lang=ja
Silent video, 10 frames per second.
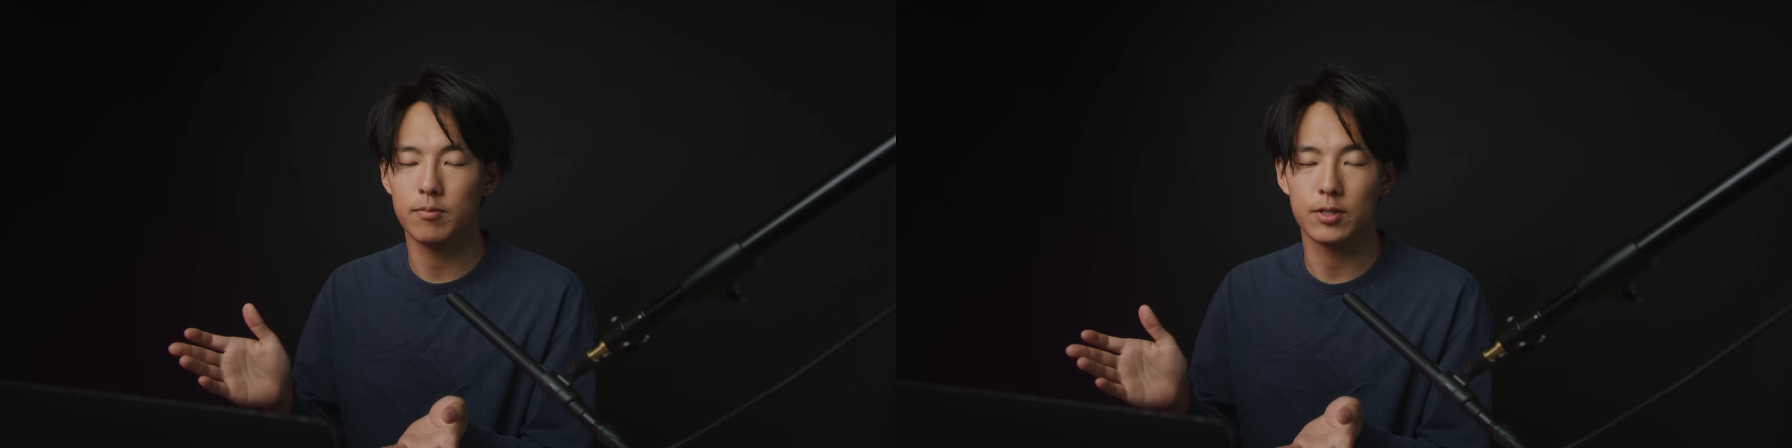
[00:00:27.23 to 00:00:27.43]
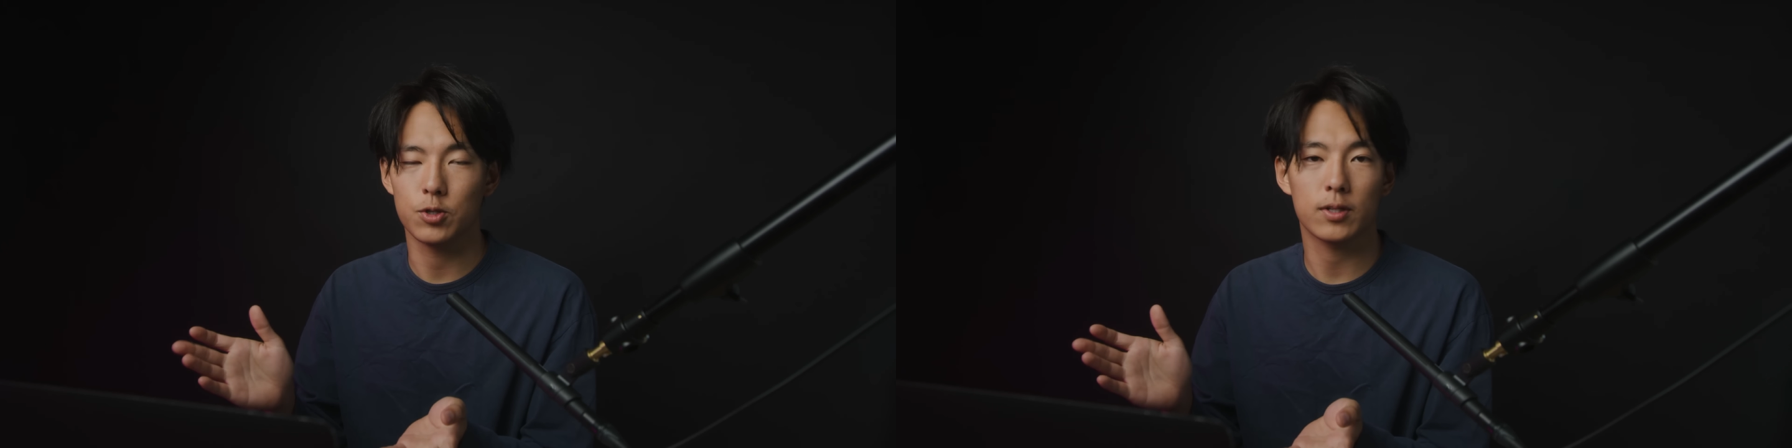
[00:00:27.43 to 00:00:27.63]

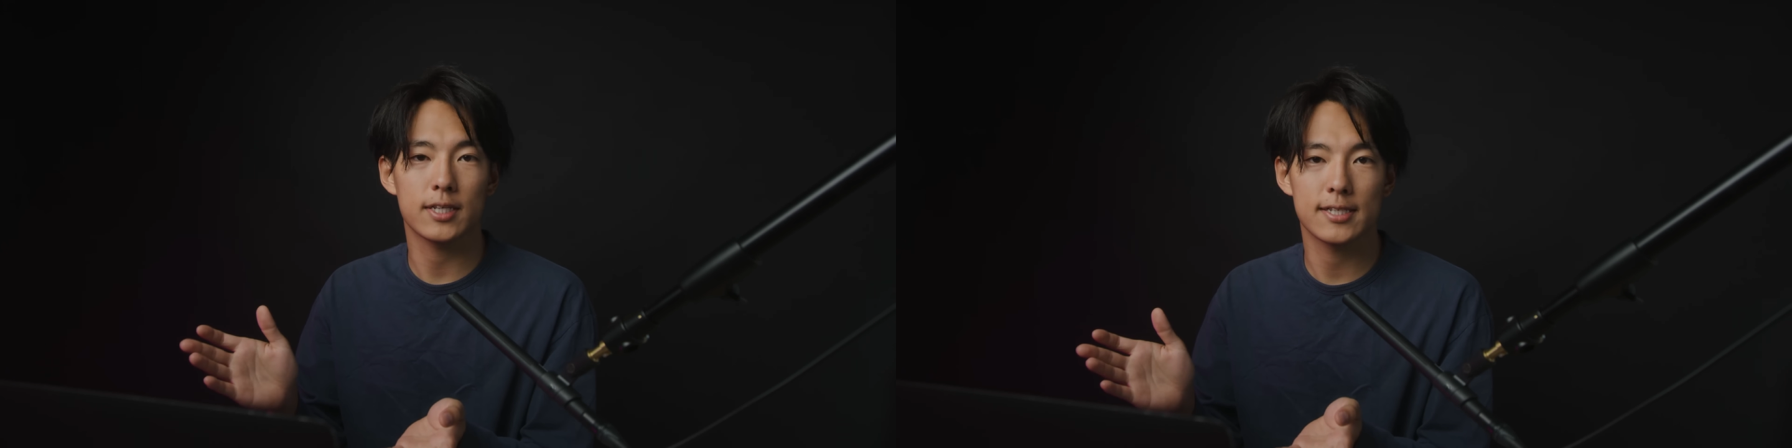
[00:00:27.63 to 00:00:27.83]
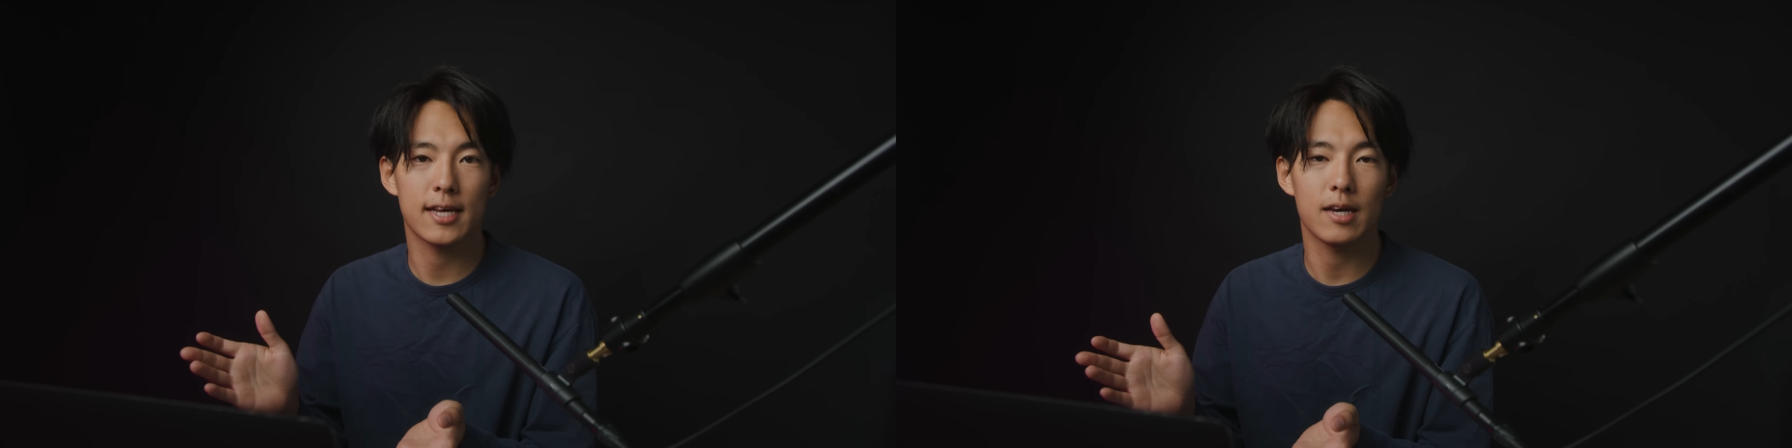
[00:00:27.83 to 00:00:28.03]
まあ、状態
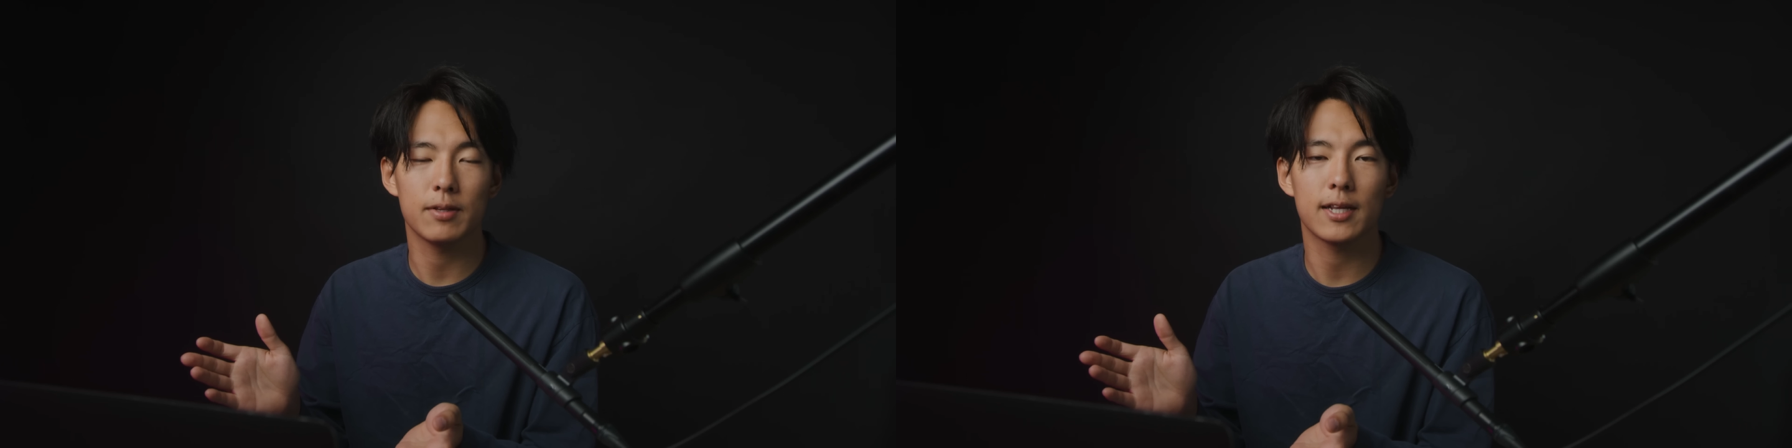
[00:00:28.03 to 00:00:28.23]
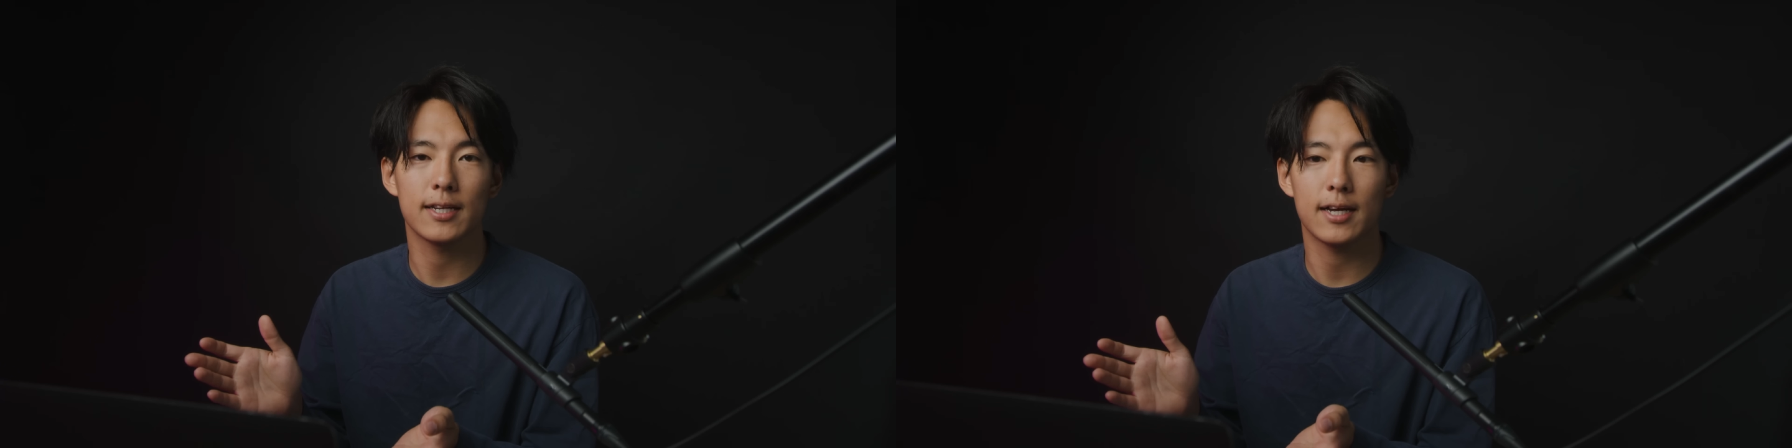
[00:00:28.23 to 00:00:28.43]
じゃない
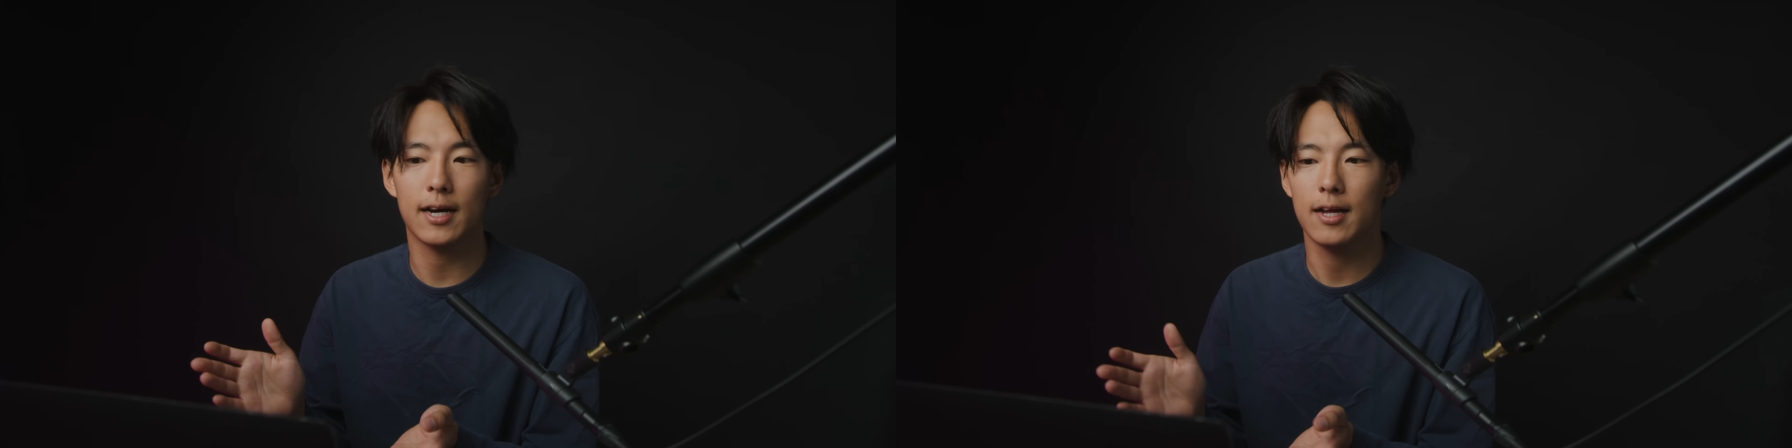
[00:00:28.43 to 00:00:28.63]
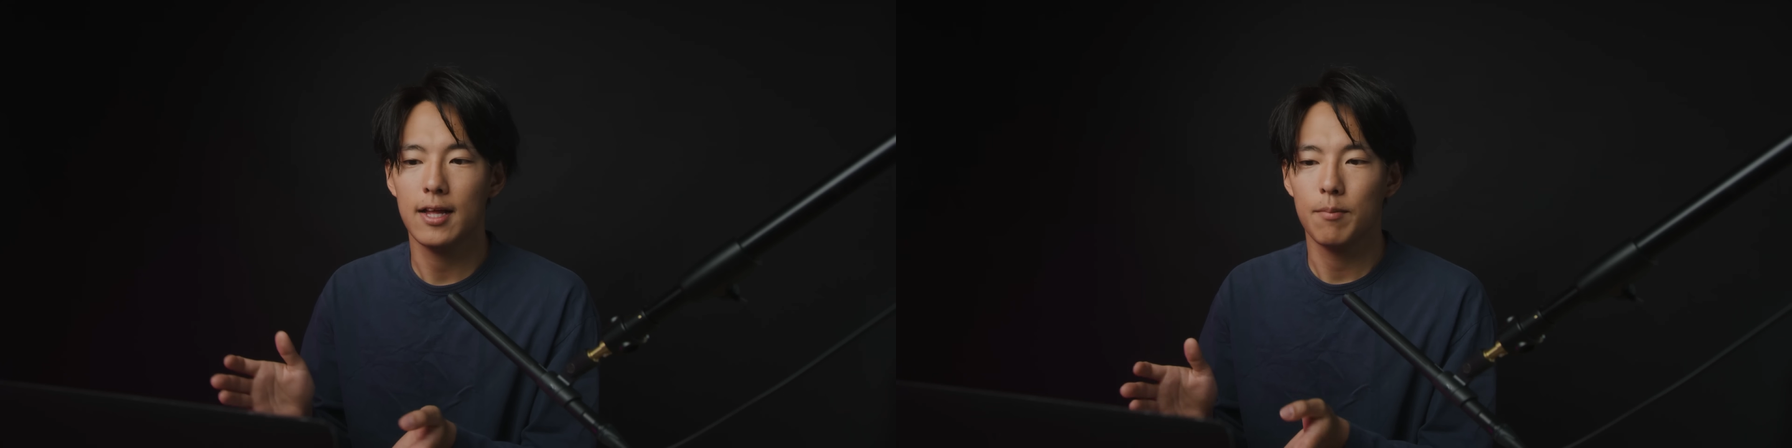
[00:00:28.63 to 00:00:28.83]
みたいな、